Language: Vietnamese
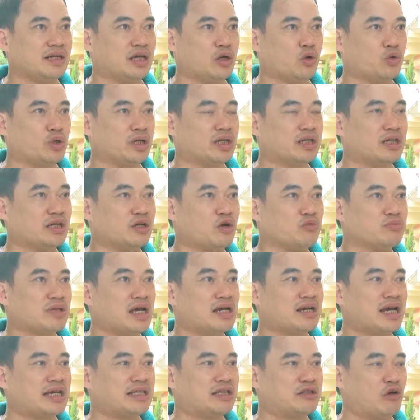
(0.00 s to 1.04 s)
Để ổn định công
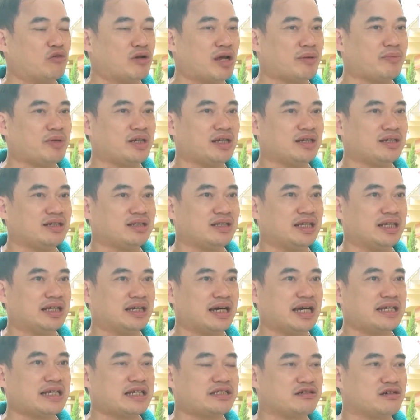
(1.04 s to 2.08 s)
tác ngay từ đầu năm thì
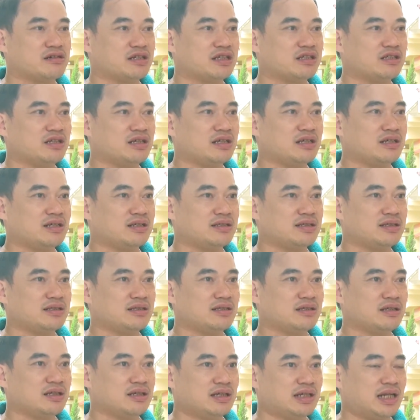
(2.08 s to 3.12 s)
ngay nhà trường đã
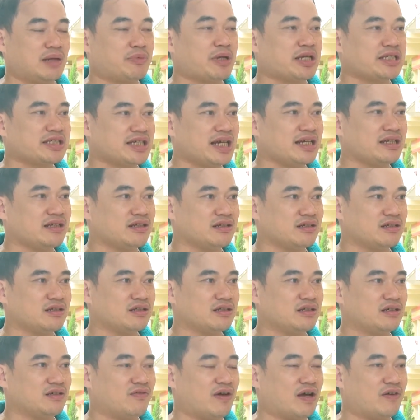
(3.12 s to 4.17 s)
lập danh sách
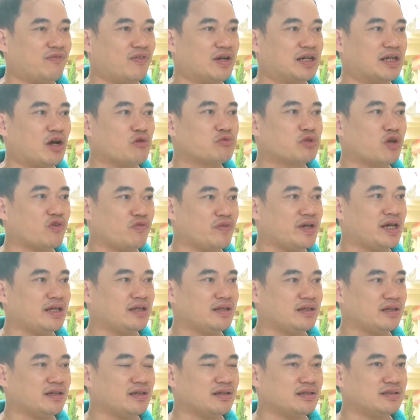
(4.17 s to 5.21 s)
và phân công giáo viên
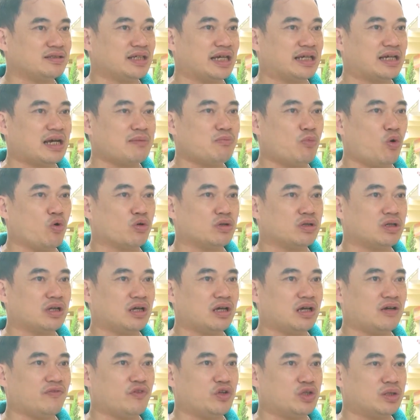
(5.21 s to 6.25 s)
dạy các môn
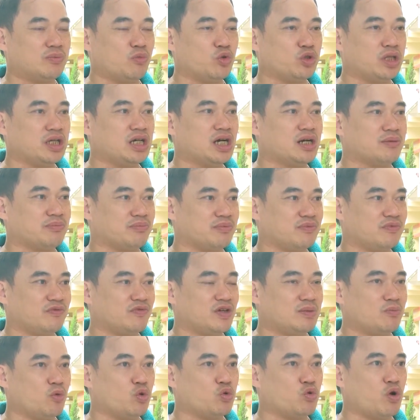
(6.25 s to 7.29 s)
ví dụ như môn tích hợp,
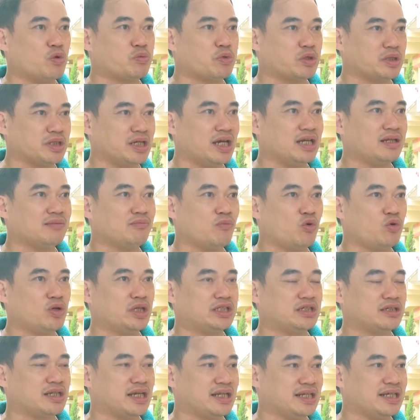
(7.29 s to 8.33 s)
ví dụ môn khoa học tự nhiên, môn lịch
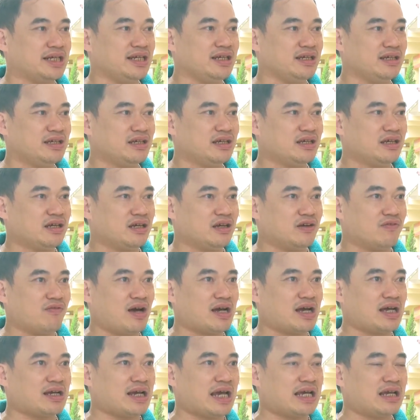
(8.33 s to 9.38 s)
sử địa lý
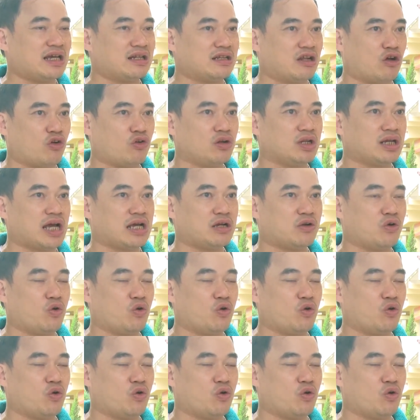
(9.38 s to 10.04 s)
và ngay cả đó các